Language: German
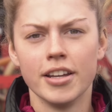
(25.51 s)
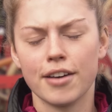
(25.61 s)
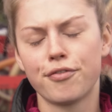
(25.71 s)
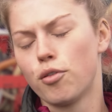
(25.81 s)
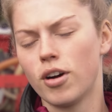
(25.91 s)

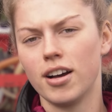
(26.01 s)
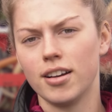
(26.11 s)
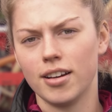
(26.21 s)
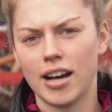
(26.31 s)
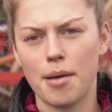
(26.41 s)
Davor
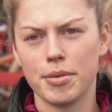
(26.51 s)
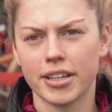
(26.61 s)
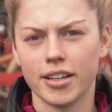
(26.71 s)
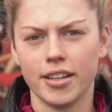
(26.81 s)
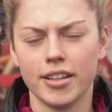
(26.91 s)
äh, habe ich
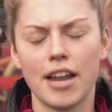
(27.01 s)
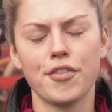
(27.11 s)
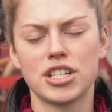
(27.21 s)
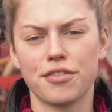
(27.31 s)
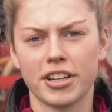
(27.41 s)
äh, eine
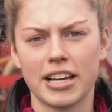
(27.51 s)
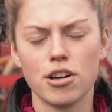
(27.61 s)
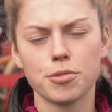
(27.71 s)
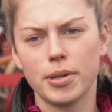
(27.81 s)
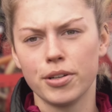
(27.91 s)
landwirtschaftliche
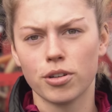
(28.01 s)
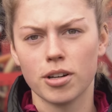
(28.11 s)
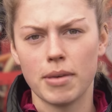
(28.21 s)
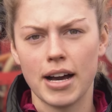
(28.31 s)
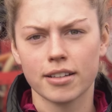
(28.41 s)
Ausbildung
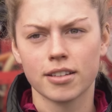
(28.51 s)
gemacht.